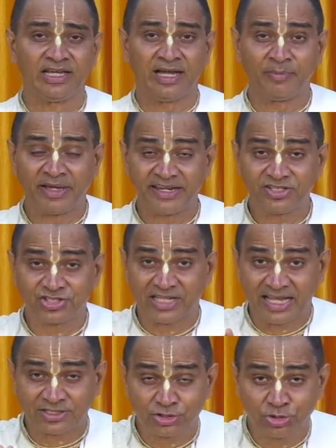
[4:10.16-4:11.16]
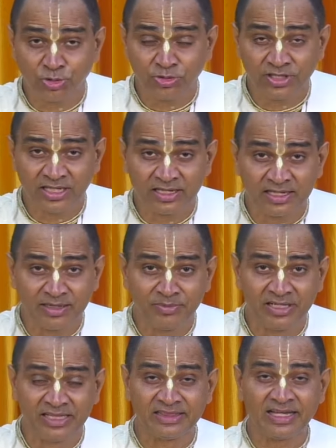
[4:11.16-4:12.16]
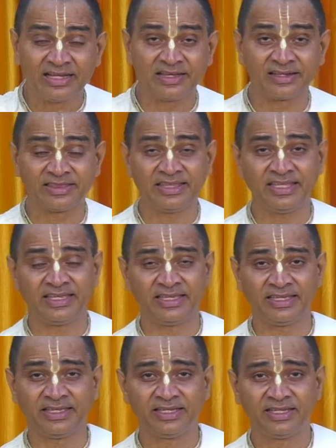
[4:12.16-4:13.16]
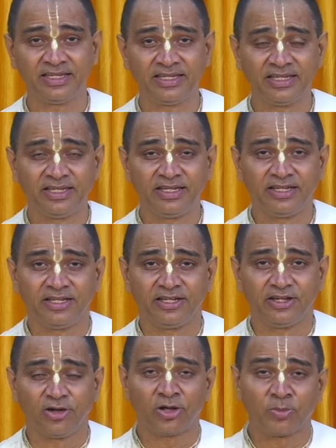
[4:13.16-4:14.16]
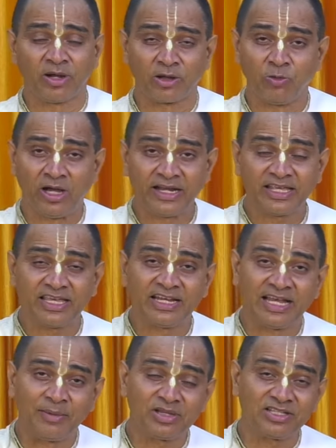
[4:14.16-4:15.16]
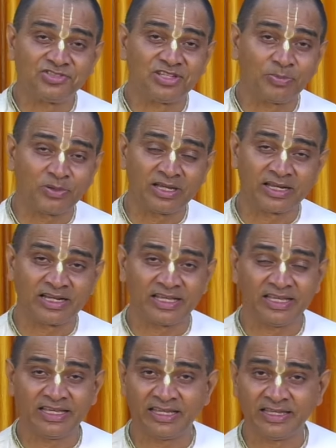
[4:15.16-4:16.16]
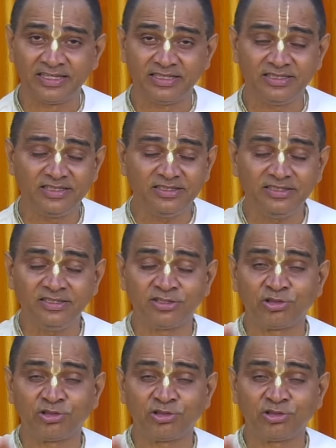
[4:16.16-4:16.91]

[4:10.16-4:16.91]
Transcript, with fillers: हमारे शास्त्रों की अगर हम निंदा करते हैं और भगवान के नाम का जप कर रहे हैं